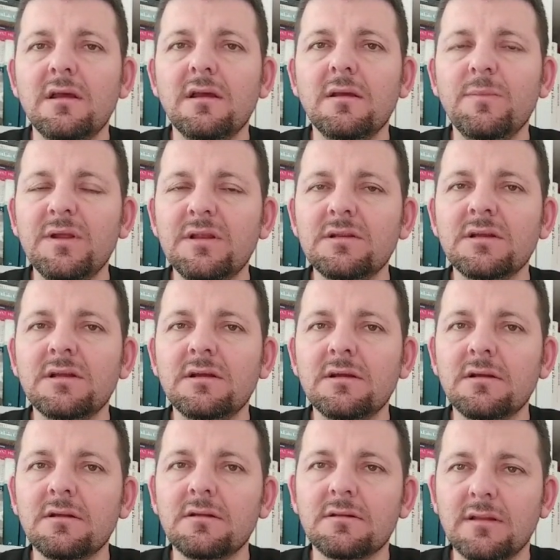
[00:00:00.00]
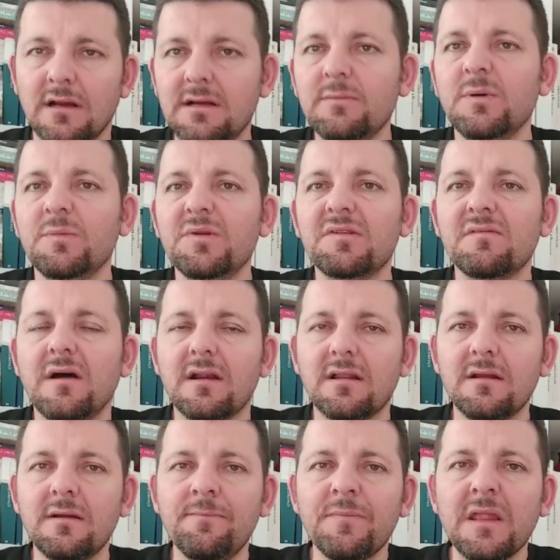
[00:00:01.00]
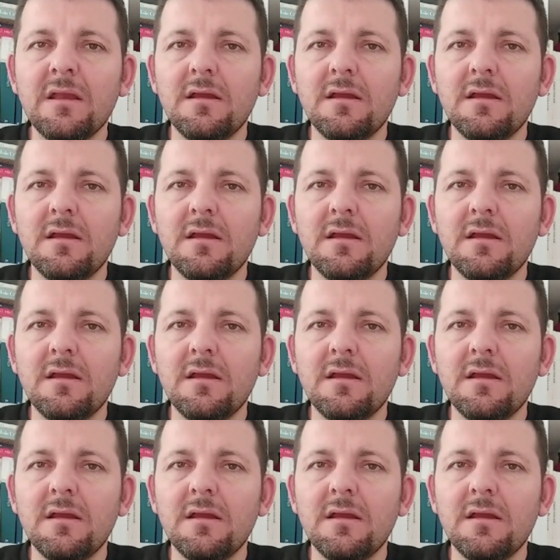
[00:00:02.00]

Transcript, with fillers: e, bir e, takımımız vardı.